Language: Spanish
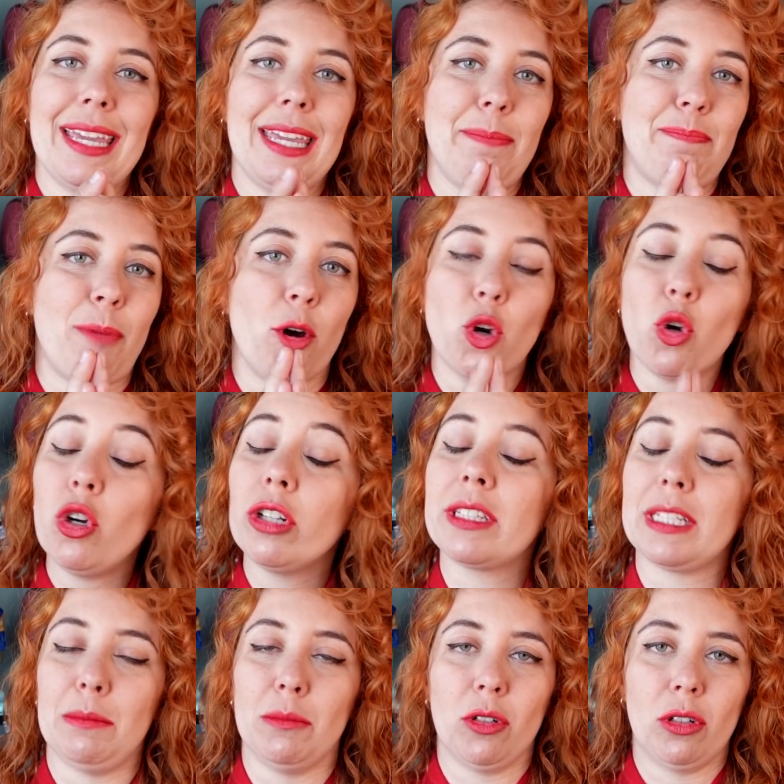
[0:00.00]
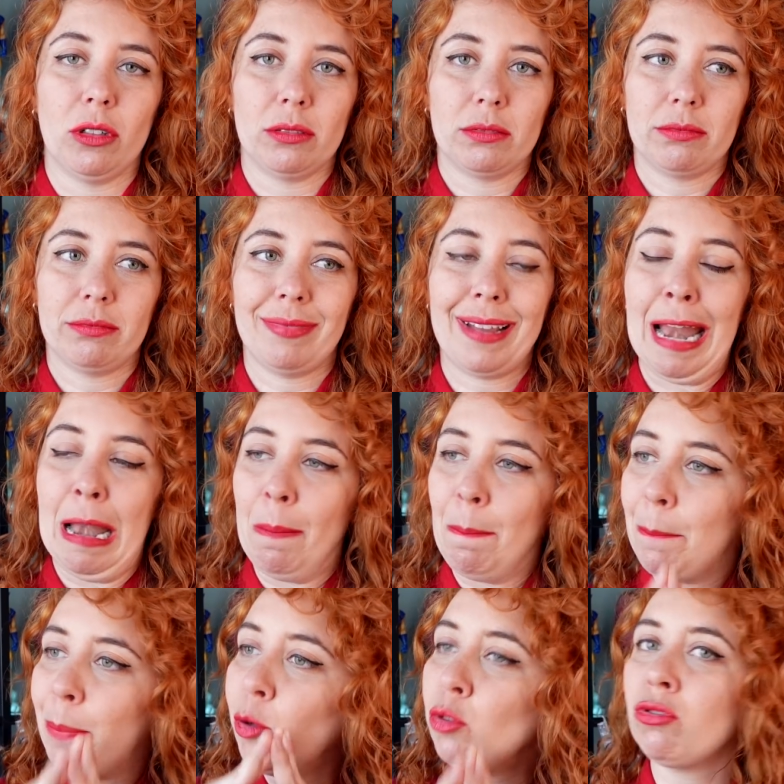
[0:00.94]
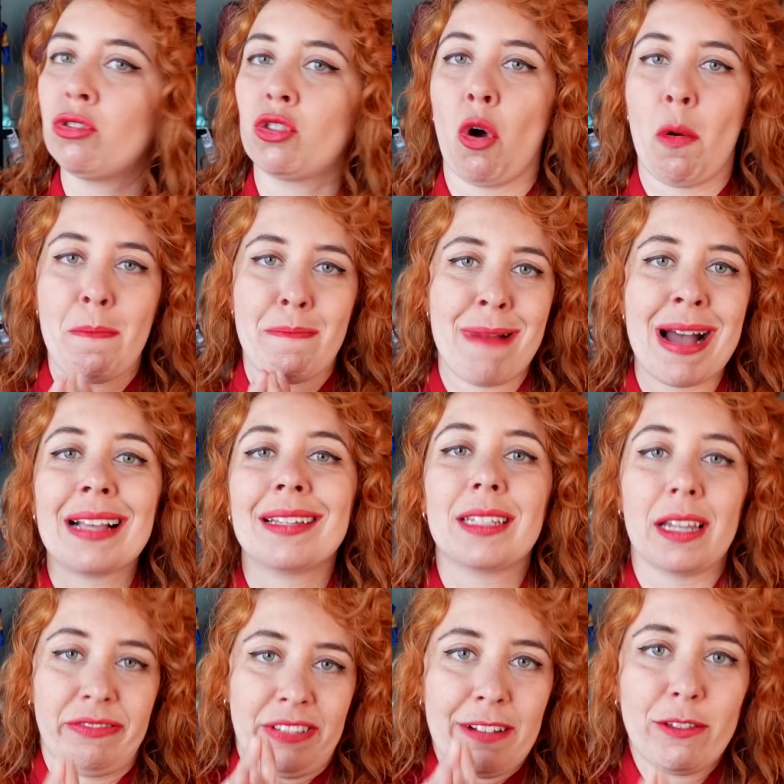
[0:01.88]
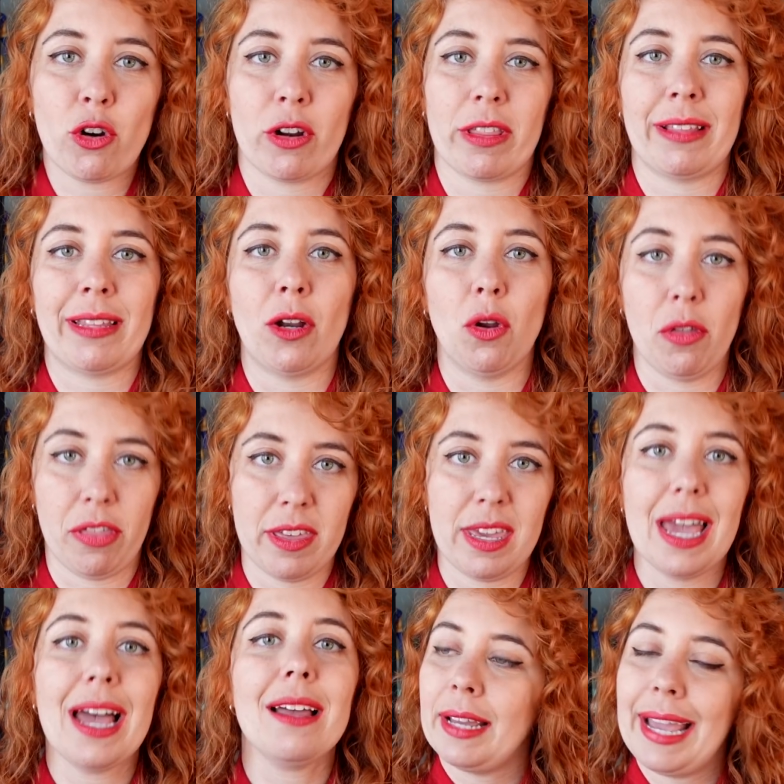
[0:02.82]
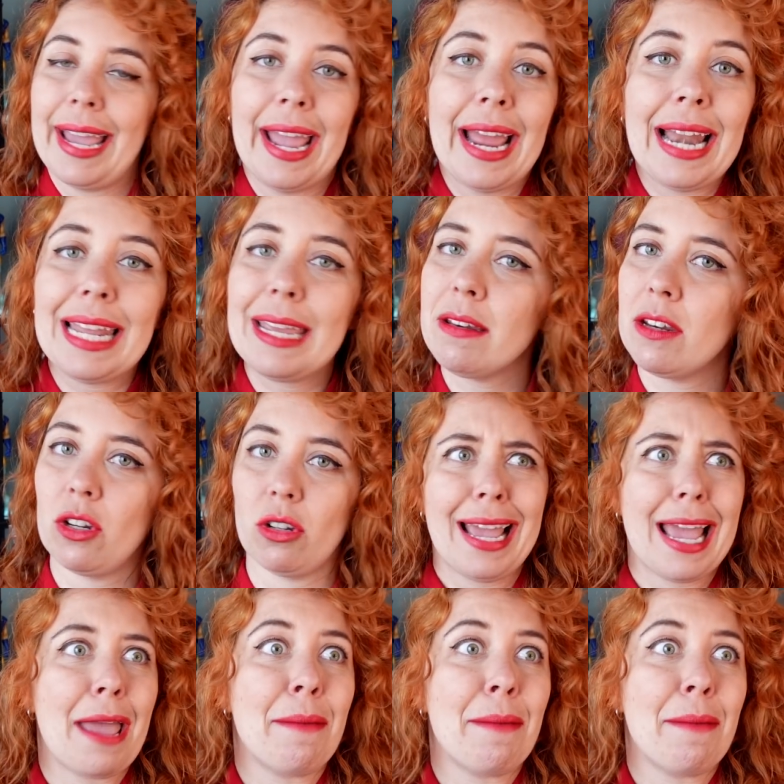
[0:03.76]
Y por último, el punto más a favor de Andalucía es el himno.